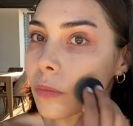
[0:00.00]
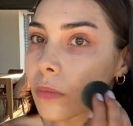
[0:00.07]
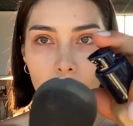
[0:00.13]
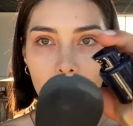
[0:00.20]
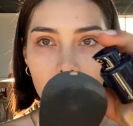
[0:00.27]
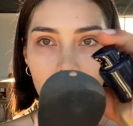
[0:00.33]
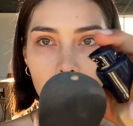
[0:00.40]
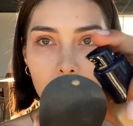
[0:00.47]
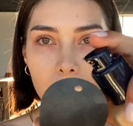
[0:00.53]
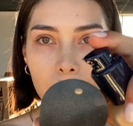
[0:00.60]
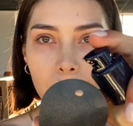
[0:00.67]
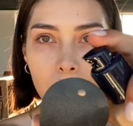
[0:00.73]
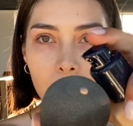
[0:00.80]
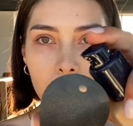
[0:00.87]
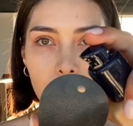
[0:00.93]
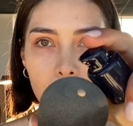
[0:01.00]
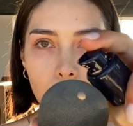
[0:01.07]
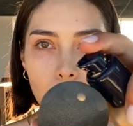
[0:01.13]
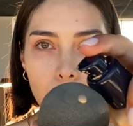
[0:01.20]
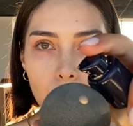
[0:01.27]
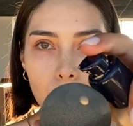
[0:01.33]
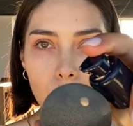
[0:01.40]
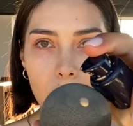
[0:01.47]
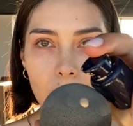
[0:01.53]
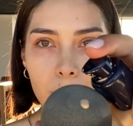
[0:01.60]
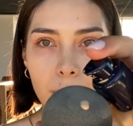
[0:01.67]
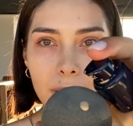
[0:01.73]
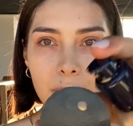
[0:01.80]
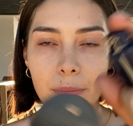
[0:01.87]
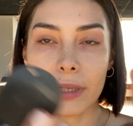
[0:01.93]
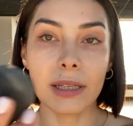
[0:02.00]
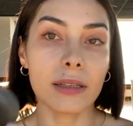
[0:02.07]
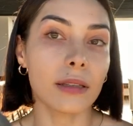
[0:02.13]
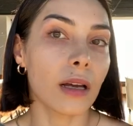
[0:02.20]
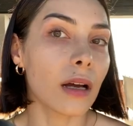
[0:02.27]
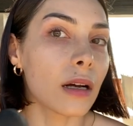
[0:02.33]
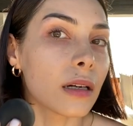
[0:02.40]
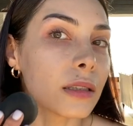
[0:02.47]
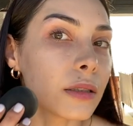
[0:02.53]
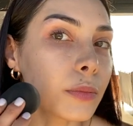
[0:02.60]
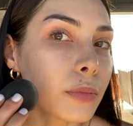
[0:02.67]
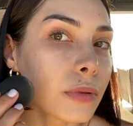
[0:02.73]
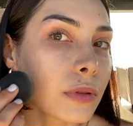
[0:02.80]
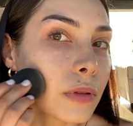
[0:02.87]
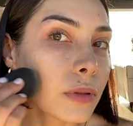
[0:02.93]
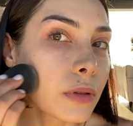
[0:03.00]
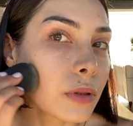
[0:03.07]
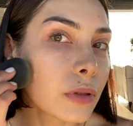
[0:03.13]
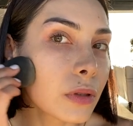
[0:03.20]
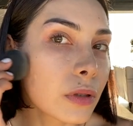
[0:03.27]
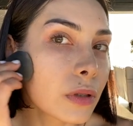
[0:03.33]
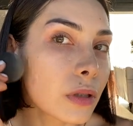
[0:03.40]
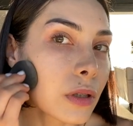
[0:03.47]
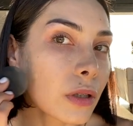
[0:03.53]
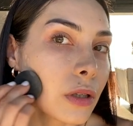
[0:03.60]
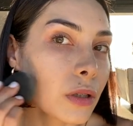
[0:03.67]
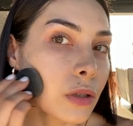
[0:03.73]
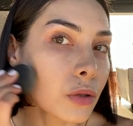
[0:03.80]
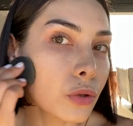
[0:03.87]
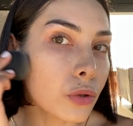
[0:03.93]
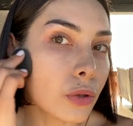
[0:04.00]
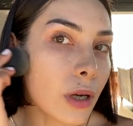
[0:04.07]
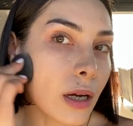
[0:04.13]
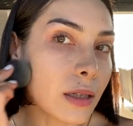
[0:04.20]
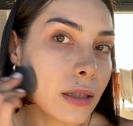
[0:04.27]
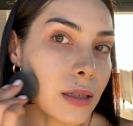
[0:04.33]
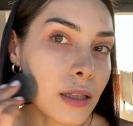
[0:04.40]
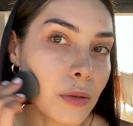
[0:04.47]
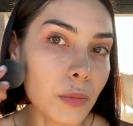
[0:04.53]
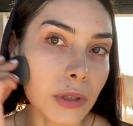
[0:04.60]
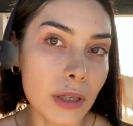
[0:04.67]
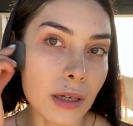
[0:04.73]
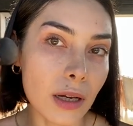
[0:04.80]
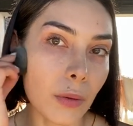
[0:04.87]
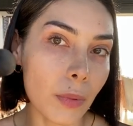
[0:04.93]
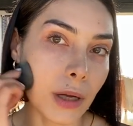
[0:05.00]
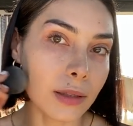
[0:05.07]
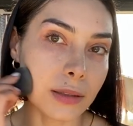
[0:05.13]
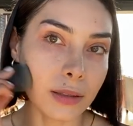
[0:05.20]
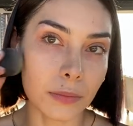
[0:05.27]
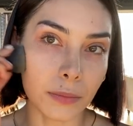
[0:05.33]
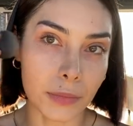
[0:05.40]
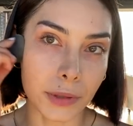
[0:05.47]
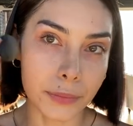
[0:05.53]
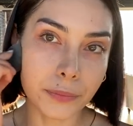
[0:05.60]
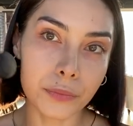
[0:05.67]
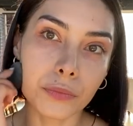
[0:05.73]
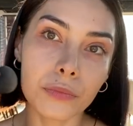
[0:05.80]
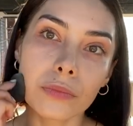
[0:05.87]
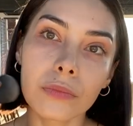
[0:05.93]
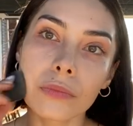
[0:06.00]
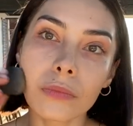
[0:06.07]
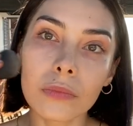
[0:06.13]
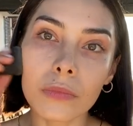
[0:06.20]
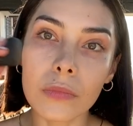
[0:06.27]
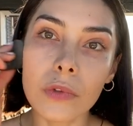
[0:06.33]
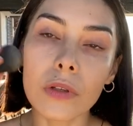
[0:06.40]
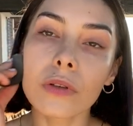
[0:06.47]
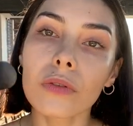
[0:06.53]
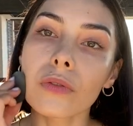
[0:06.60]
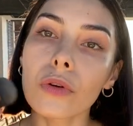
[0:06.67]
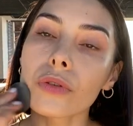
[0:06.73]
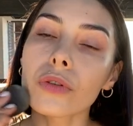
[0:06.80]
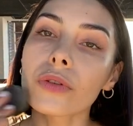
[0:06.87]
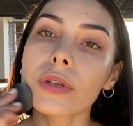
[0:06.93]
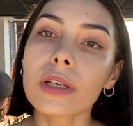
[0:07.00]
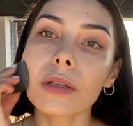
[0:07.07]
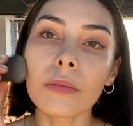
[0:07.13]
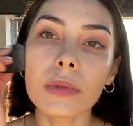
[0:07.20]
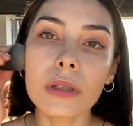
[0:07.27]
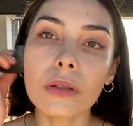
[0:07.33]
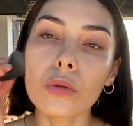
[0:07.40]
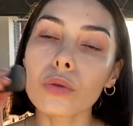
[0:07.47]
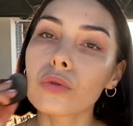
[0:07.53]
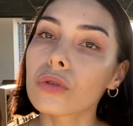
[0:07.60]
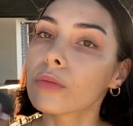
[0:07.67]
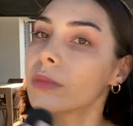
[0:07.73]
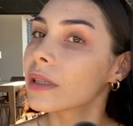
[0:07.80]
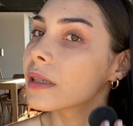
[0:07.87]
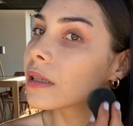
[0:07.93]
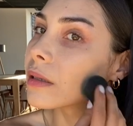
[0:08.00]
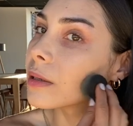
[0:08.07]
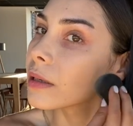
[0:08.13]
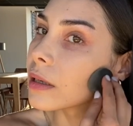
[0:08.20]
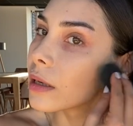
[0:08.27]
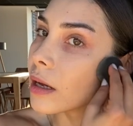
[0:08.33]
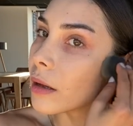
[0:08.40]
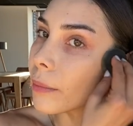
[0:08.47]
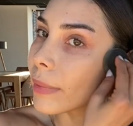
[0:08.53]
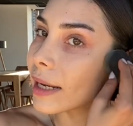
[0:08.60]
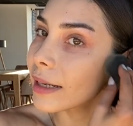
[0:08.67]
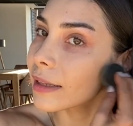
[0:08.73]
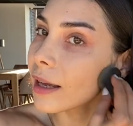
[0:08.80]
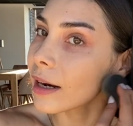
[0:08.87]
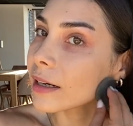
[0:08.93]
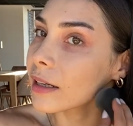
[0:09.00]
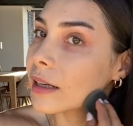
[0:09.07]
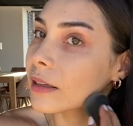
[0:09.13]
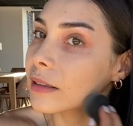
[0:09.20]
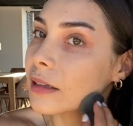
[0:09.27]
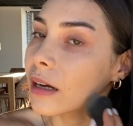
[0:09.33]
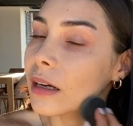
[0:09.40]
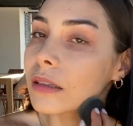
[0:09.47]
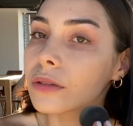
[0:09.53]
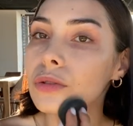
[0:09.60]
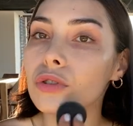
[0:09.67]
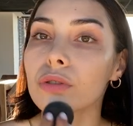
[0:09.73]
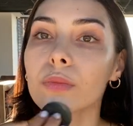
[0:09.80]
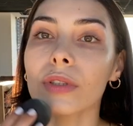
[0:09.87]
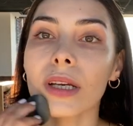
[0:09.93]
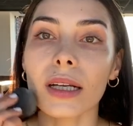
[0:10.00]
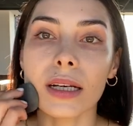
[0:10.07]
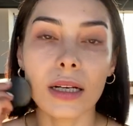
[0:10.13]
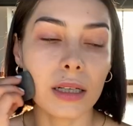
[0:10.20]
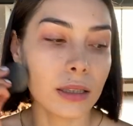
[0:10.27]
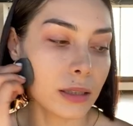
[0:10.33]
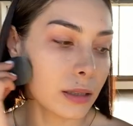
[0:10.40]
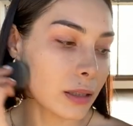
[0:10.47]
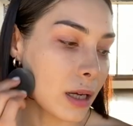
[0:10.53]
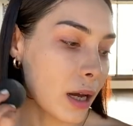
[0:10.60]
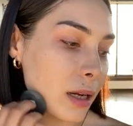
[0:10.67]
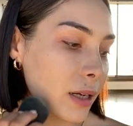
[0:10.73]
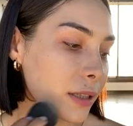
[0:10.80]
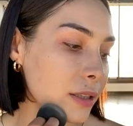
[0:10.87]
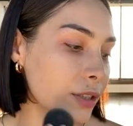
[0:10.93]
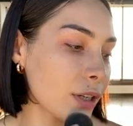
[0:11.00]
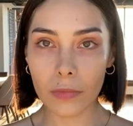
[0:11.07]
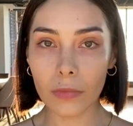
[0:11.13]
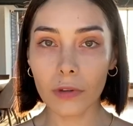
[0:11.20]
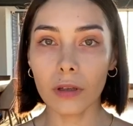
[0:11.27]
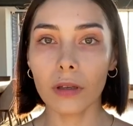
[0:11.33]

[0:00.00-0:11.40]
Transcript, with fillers: Böyle şöyle bir minik daha alıp şu yan kısmı da kapattım mı fondötenimin oturmasını beklerken yüzümün geri kalanını halledeceğim.